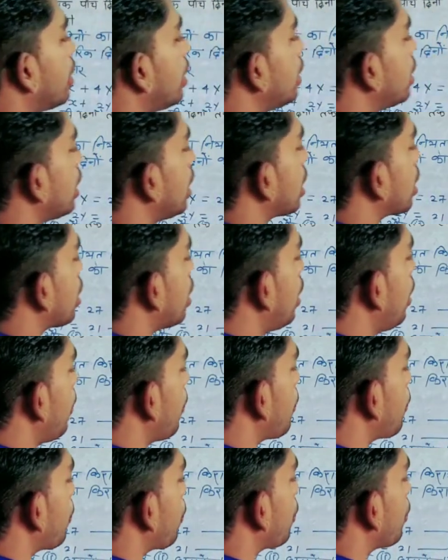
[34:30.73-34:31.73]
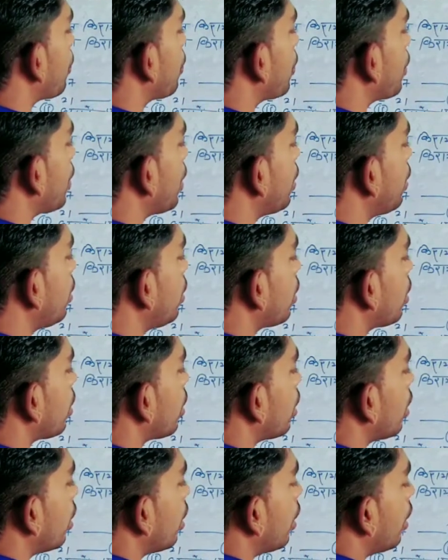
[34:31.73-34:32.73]
तीन दिन का तीन
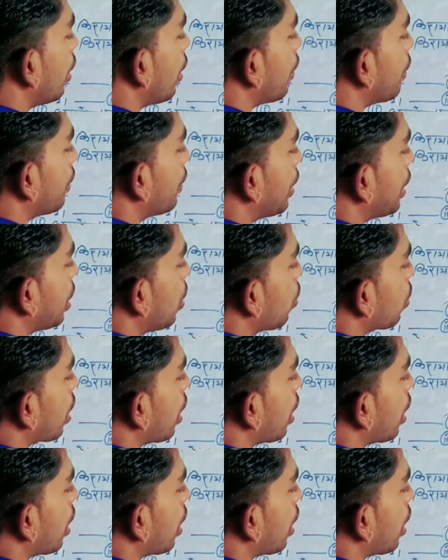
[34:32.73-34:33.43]
दिनों